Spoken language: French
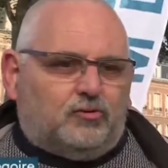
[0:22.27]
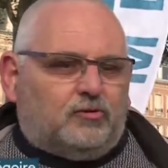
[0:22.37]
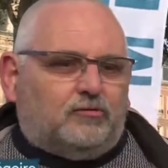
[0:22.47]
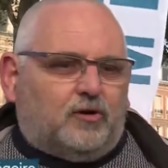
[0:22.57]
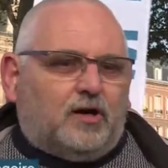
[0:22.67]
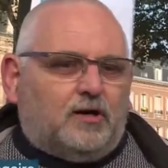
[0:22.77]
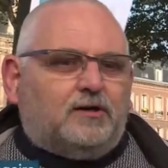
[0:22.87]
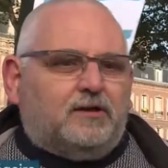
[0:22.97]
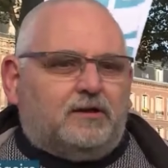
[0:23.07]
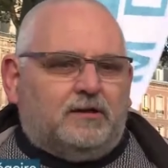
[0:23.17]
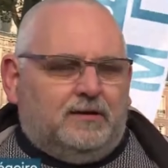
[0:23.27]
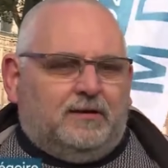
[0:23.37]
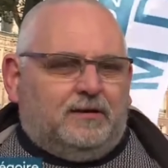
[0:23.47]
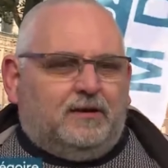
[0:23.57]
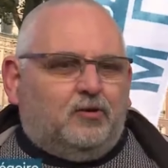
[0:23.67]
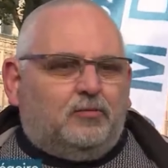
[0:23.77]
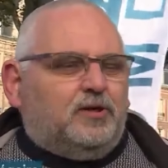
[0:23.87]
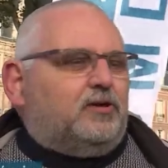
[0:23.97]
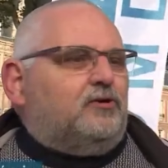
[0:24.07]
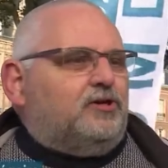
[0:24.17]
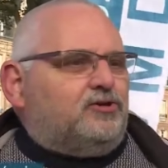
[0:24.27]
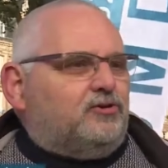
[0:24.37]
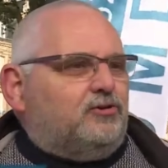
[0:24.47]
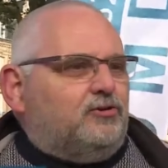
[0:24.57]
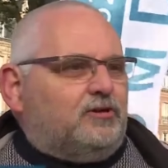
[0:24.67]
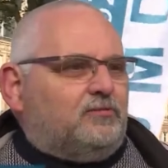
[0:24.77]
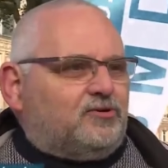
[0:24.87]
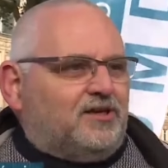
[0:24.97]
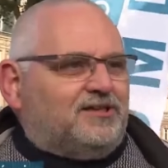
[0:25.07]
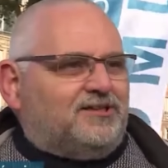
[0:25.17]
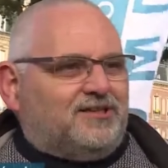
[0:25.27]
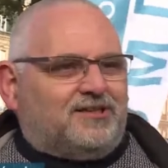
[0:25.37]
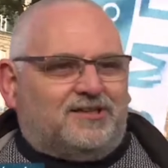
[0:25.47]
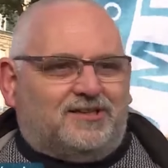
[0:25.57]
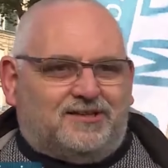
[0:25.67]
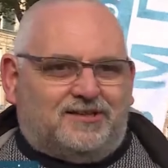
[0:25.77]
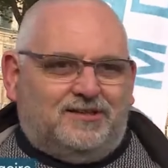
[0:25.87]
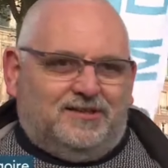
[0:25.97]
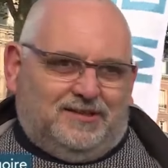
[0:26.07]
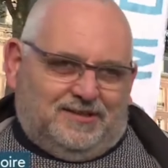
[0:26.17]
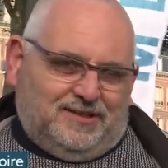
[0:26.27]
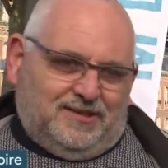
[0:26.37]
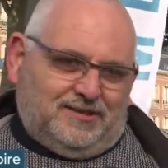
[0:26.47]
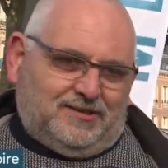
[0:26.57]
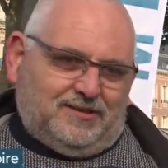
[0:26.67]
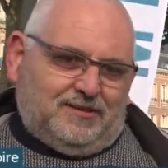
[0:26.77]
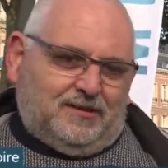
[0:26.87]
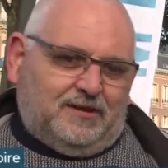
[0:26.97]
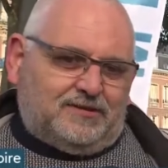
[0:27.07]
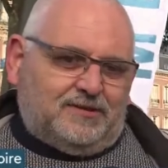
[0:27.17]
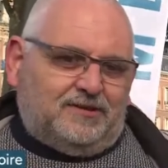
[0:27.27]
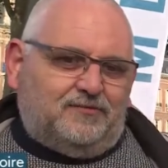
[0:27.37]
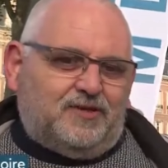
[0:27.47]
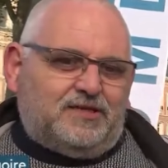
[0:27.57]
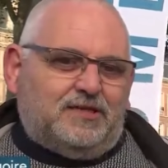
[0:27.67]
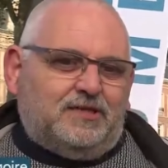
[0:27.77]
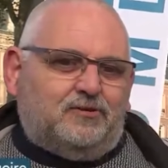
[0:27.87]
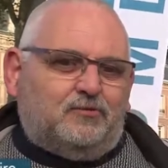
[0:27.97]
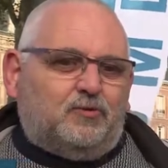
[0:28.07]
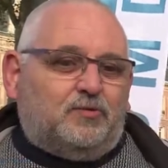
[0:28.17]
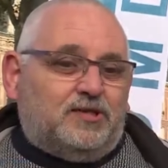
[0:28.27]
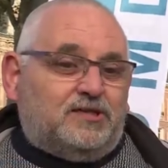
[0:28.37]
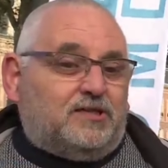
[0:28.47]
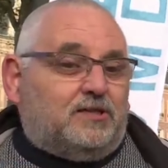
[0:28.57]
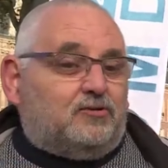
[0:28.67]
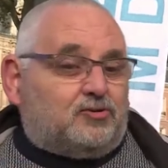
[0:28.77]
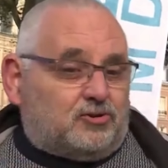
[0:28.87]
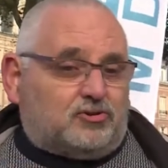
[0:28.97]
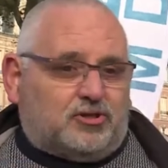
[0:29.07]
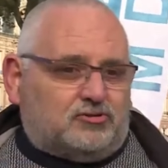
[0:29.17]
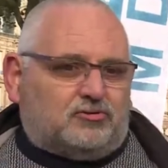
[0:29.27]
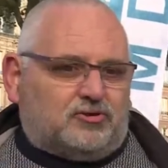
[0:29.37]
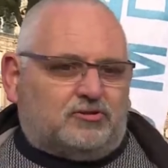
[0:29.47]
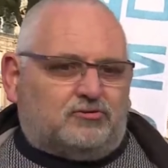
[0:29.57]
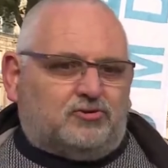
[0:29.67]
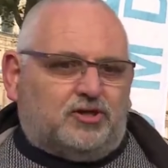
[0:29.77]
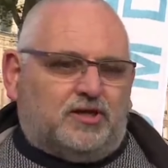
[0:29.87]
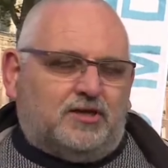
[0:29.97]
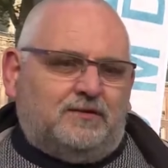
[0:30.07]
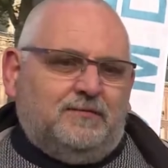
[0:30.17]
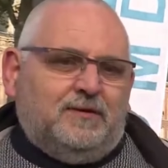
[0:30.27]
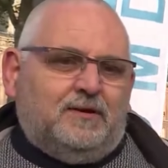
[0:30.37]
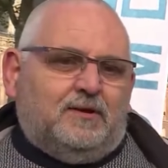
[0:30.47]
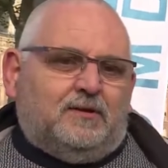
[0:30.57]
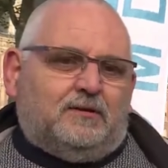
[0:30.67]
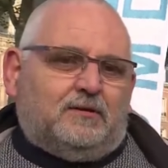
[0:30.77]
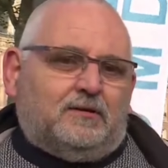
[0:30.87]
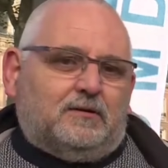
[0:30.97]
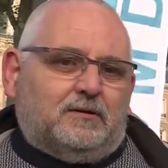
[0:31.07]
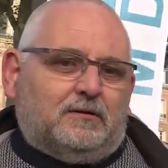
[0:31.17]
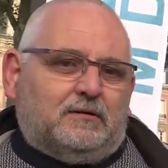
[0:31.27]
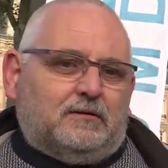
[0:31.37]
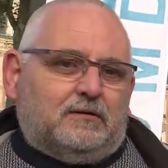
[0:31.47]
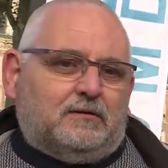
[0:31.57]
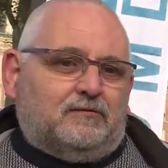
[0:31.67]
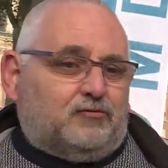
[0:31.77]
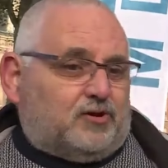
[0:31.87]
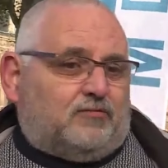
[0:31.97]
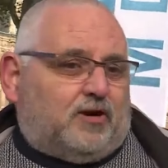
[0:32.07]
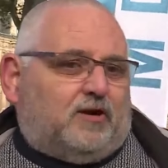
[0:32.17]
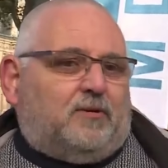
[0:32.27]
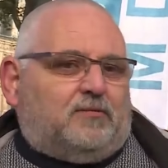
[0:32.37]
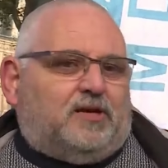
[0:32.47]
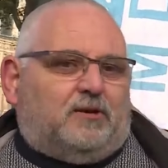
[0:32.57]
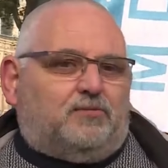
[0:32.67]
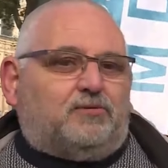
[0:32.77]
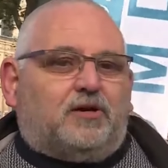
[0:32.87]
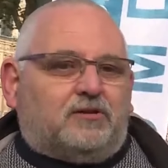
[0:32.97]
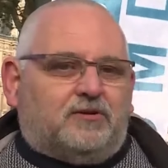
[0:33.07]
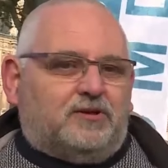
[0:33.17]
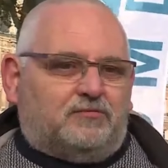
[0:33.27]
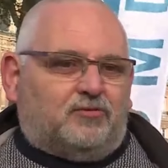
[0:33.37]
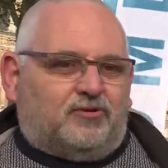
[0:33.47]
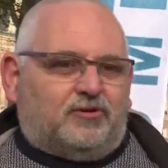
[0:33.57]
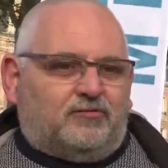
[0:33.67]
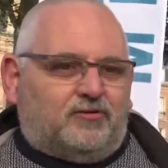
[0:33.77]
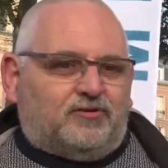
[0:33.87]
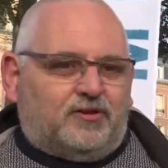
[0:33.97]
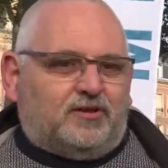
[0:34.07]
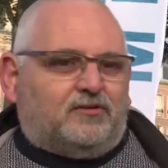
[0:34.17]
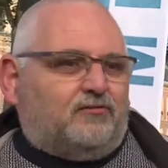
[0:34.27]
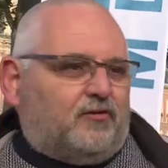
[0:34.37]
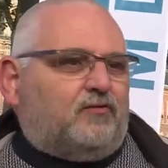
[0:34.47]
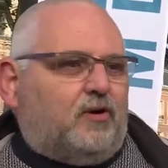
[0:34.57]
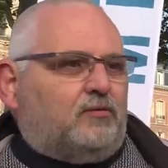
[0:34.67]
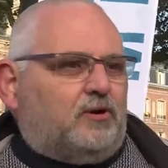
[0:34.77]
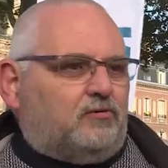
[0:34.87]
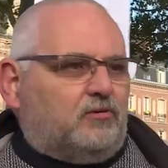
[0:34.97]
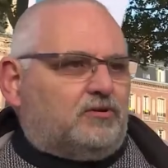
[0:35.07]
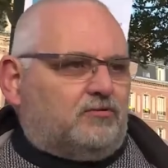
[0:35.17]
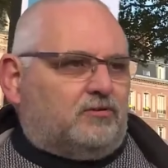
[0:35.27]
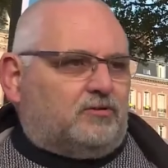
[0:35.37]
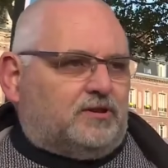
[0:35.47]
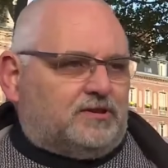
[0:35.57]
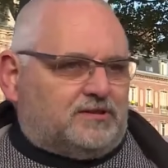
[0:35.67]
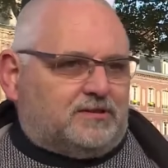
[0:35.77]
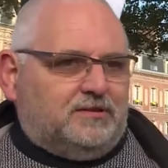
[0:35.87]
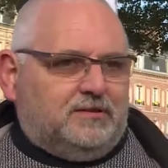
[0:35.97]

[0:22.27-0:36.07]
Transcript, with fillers: Euh, voilà, les, les lobbies religieux, les mentalités qu'il est euh, assez difficile de mobiliser et de changer sur ces sujets-là. Euh, il faut savoir quand même qu'il y a plus de 90% des Français qui sont favorables à une loi sur l'euthanasie.